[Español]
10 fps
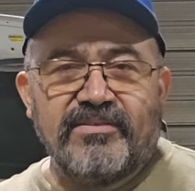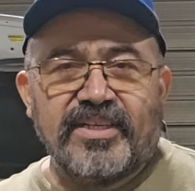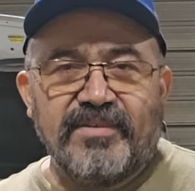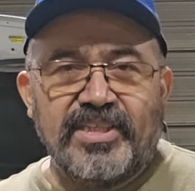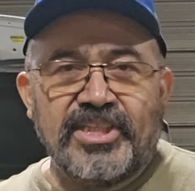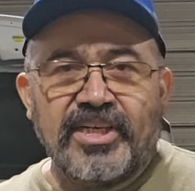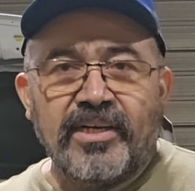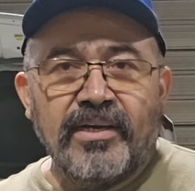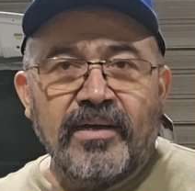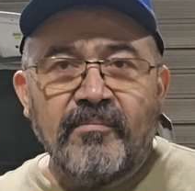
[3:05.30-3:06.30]
otra vez.
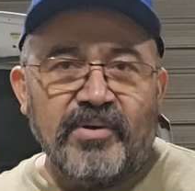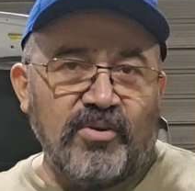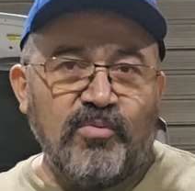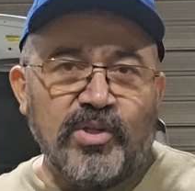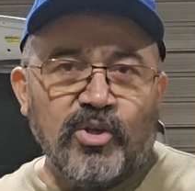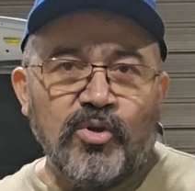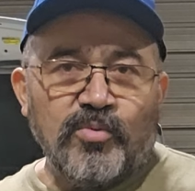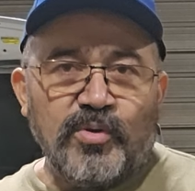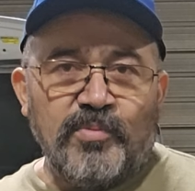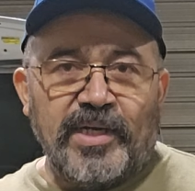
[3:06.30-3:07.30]
Pero cuando lo
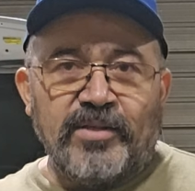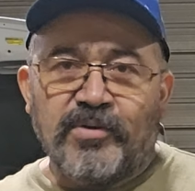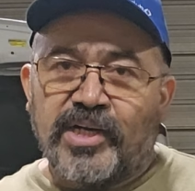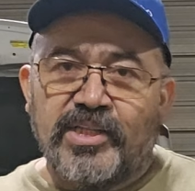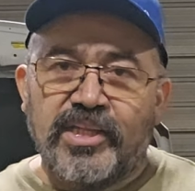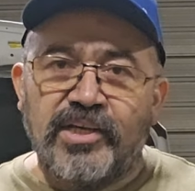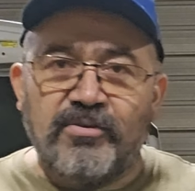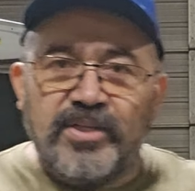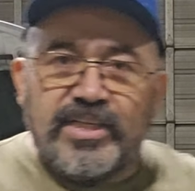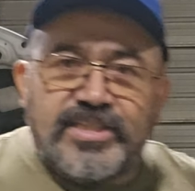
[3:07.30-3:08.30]
voy viendo que tenía
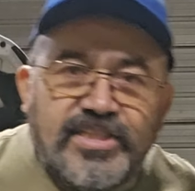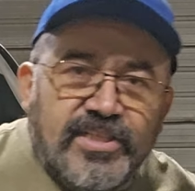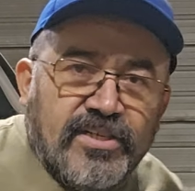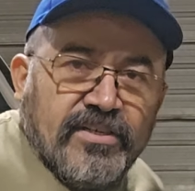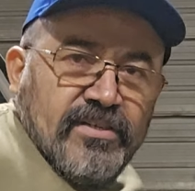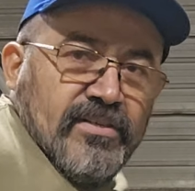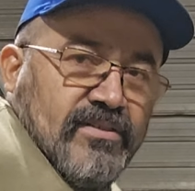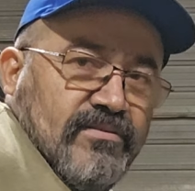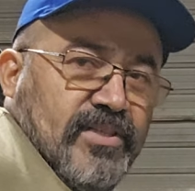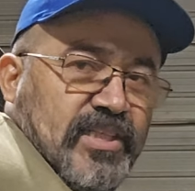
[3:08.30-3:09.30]
unas,
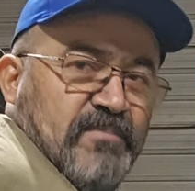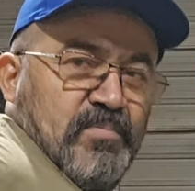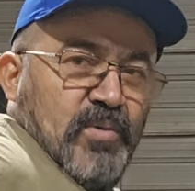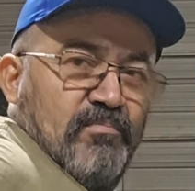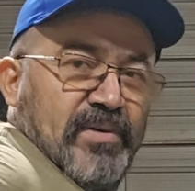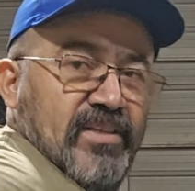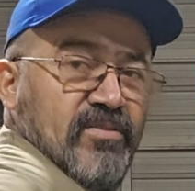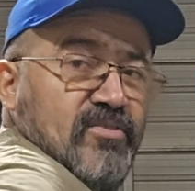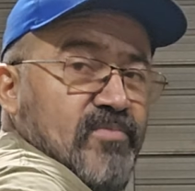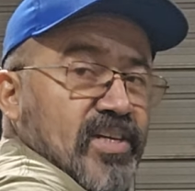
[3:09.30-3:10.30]
unas pompis,
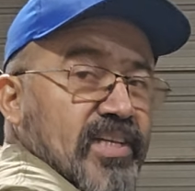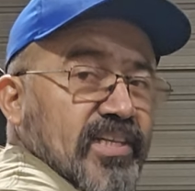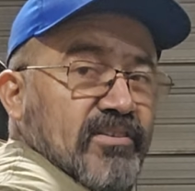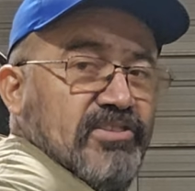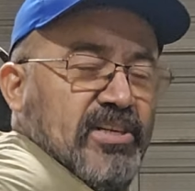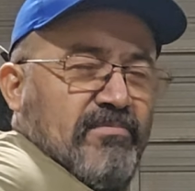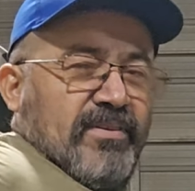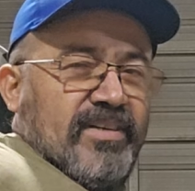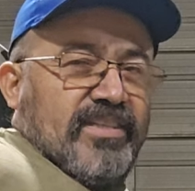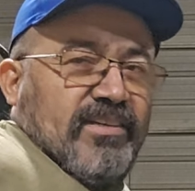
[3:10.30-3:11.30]
no como las de Tío
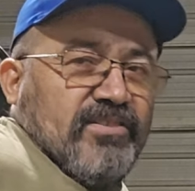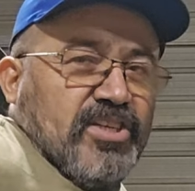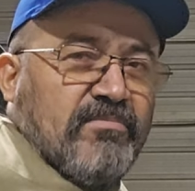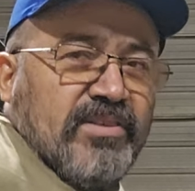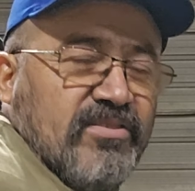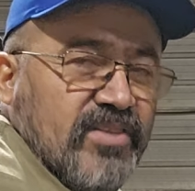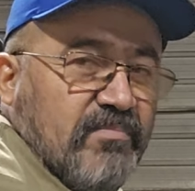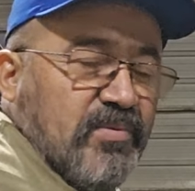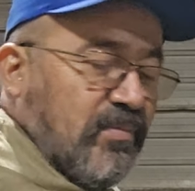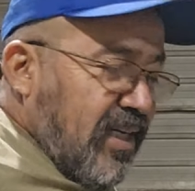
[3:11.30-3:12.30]
Chamba, las de Tío Chamba son de
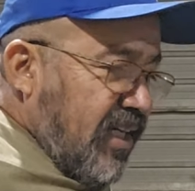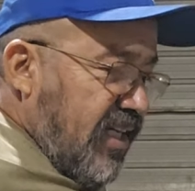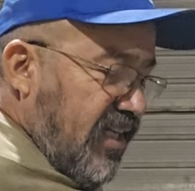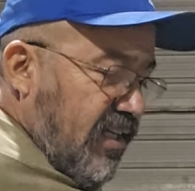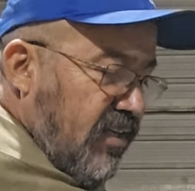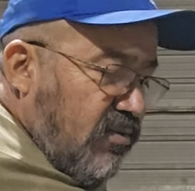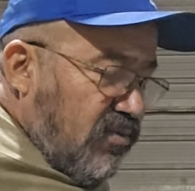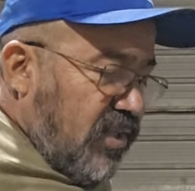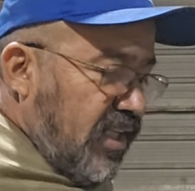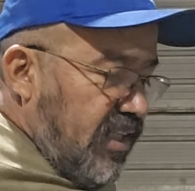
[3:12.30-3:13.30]
pomada,
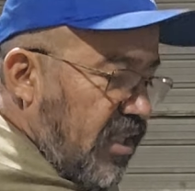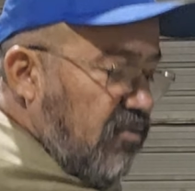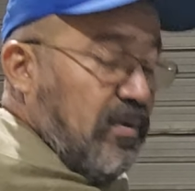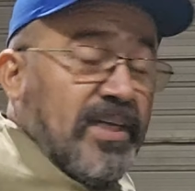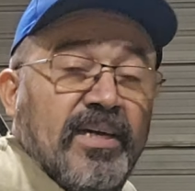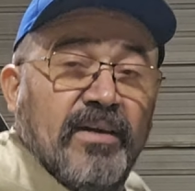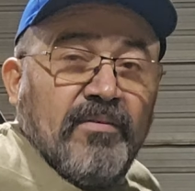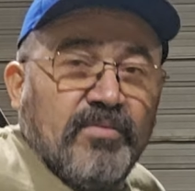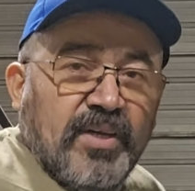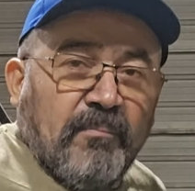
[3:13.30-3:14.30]
puntaditas nomás.
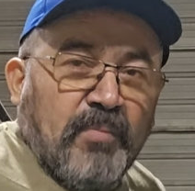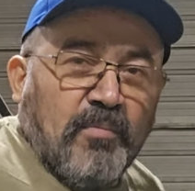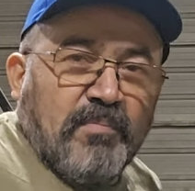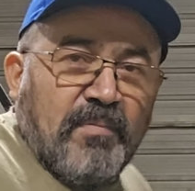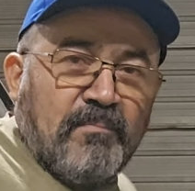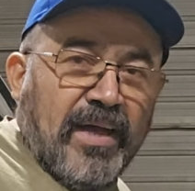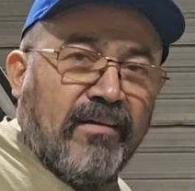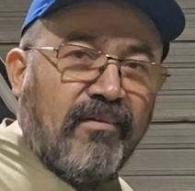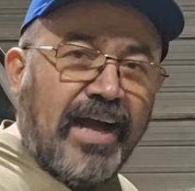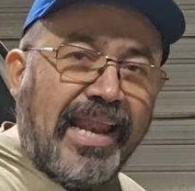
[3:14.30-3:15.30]
Unas pompis
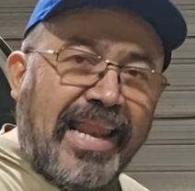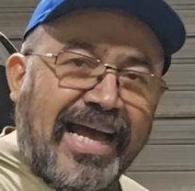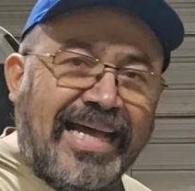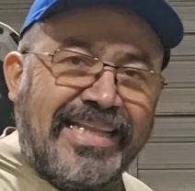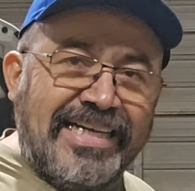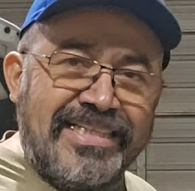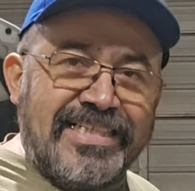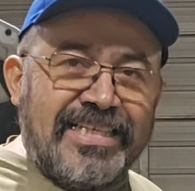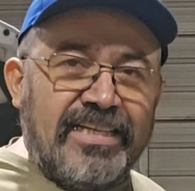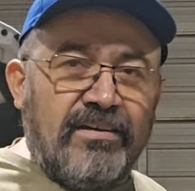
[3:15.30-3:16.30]
pero
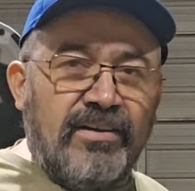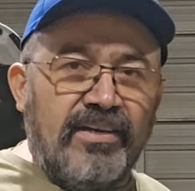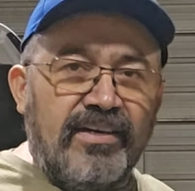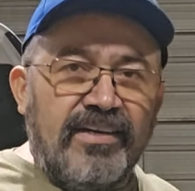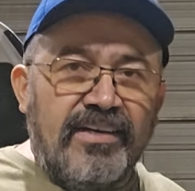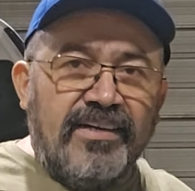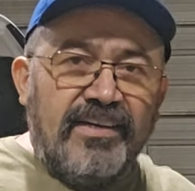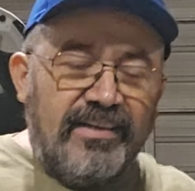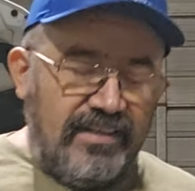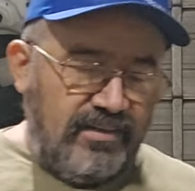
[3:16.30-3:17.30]
galanas
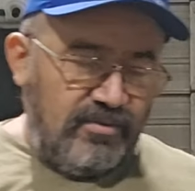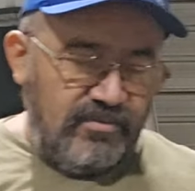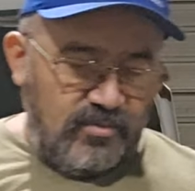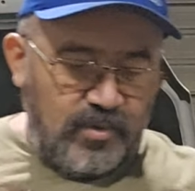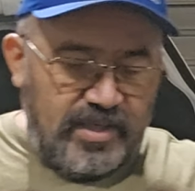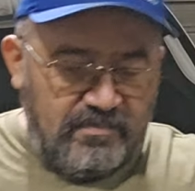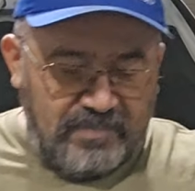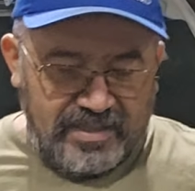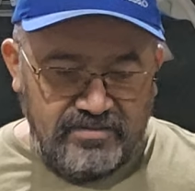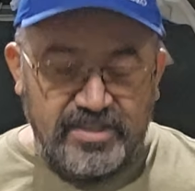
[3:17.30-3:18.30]
y un
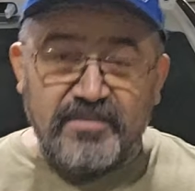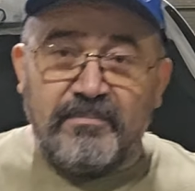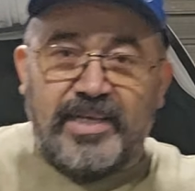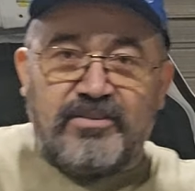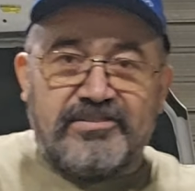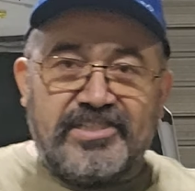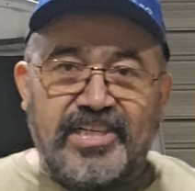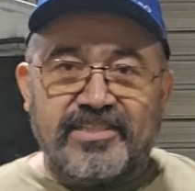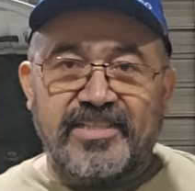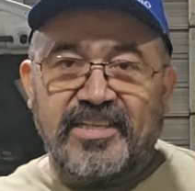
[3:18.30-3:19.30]
cuerpazo así medio
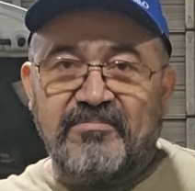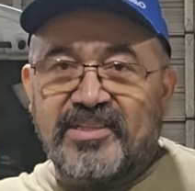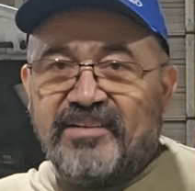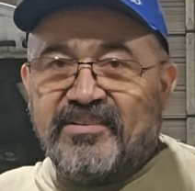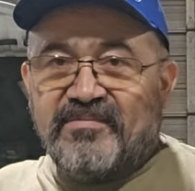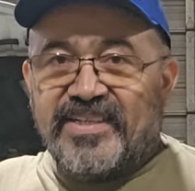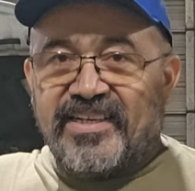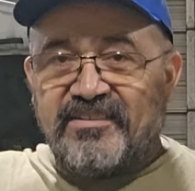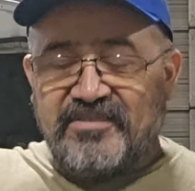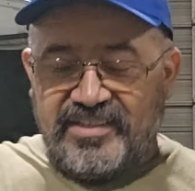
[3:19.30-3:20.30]
sexy caminaba el
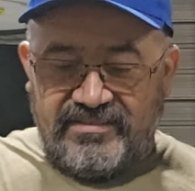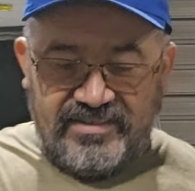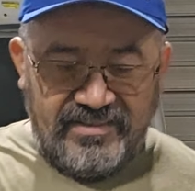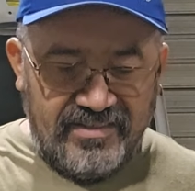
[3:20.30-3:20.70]
venado ahí, va.